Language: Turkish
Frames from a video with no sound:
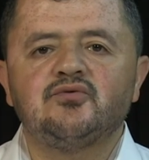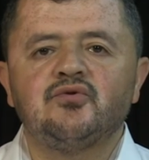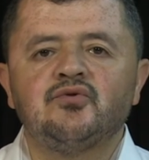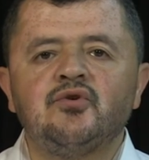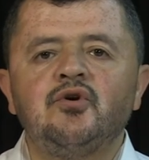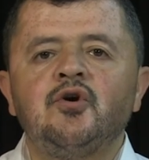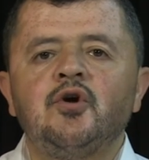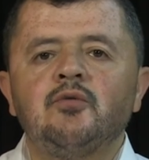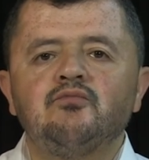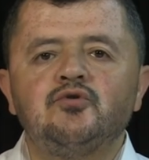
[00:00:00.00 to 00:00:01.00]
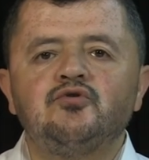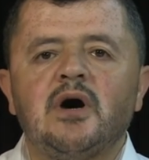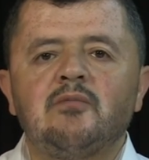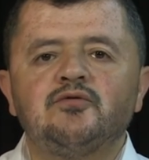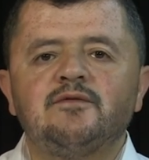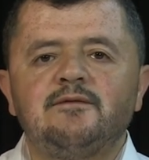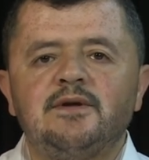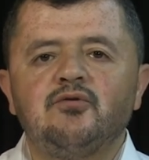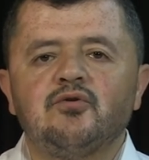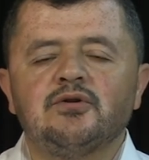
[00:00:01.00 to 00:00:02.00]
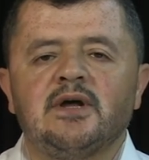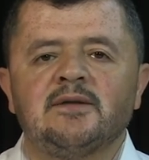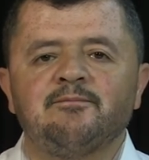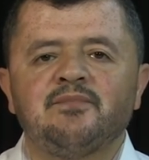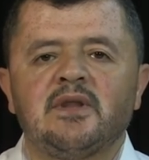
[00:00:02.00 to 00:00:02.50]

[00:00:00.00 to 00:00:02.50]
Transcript: nunu. Müdamun fih olan